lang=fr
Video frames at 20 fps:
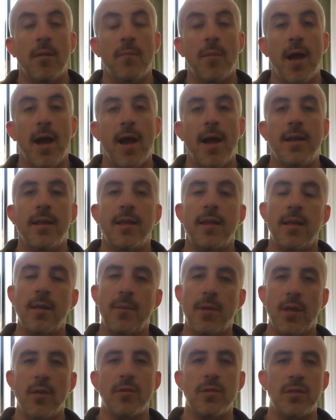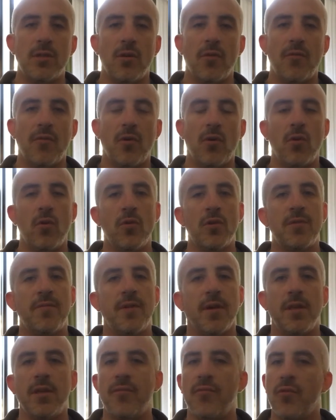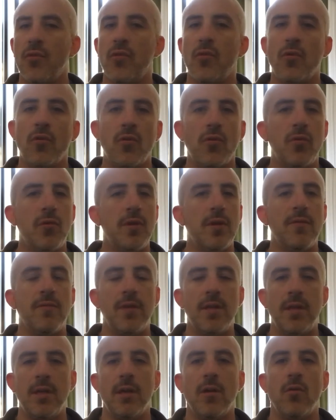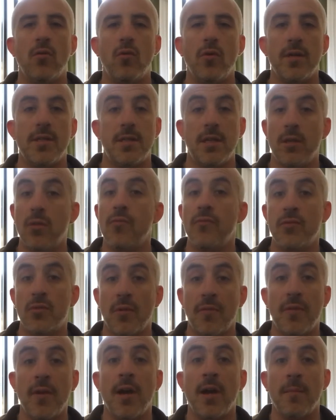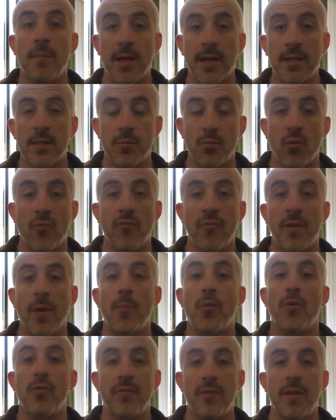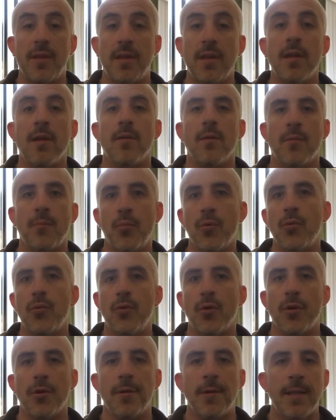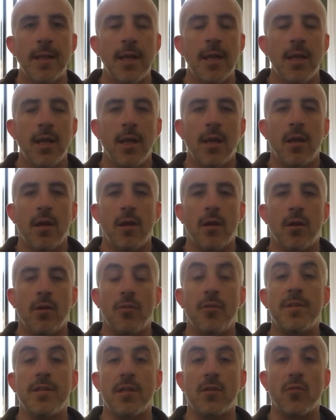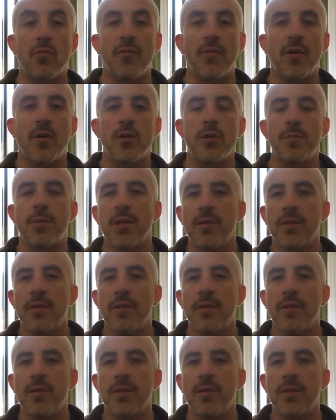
bah, à l'équipe qui est aussi en France, faire des photos, des vidéos, essayer de vous en faire un max pour vous faire profiter un peu de, de cette conférence.